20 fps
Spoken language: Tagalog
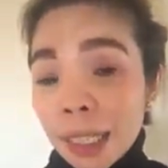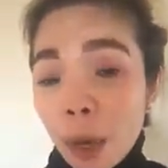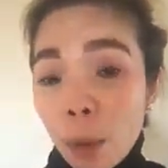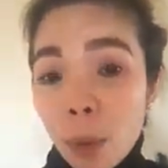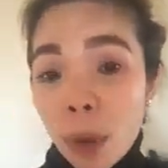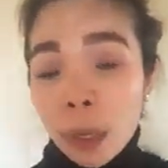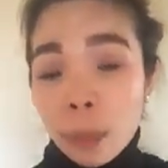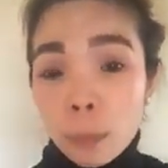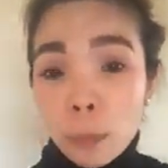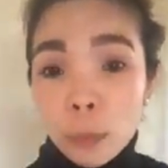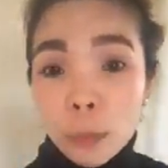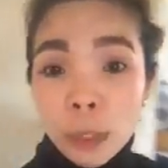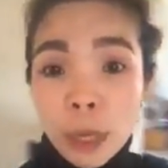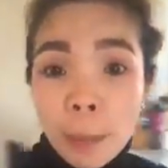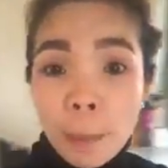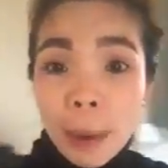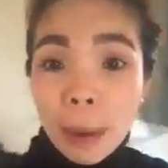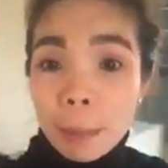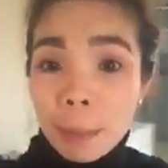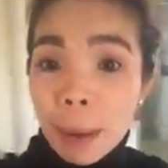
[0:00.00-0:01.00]
wag muna
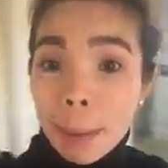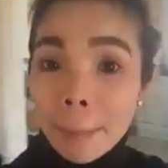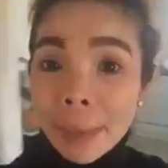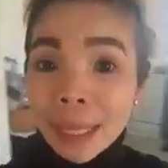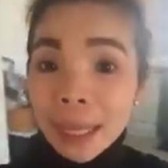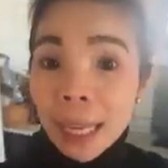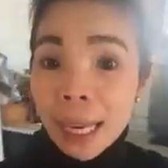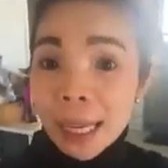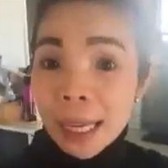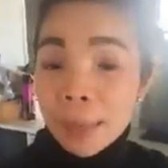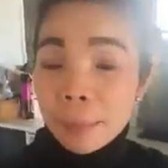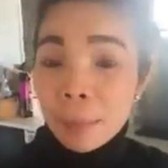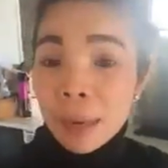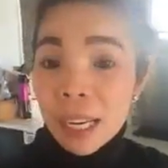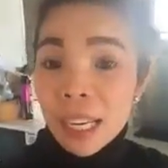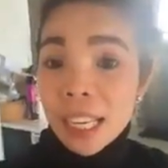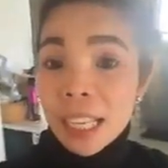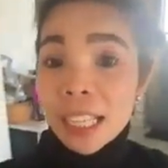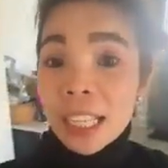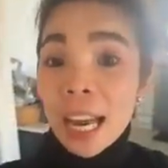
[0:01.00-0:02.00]
magmamadali
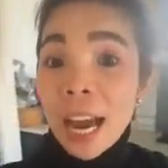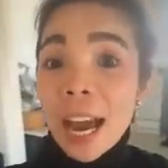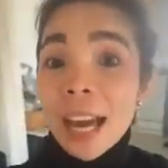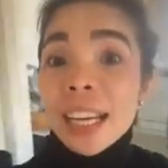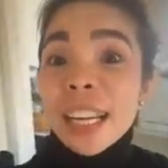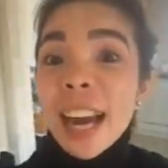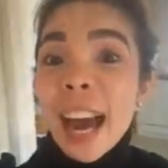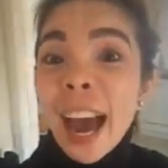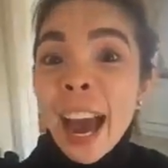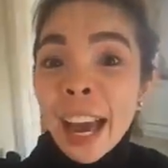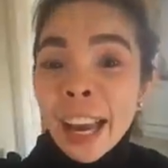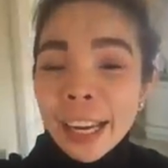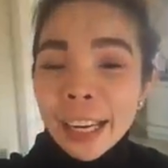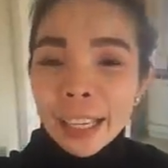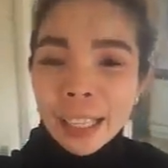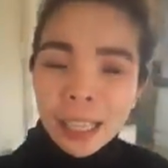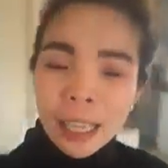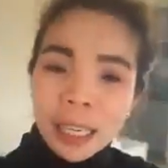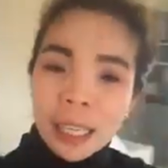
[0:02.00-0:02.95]
maging nanay.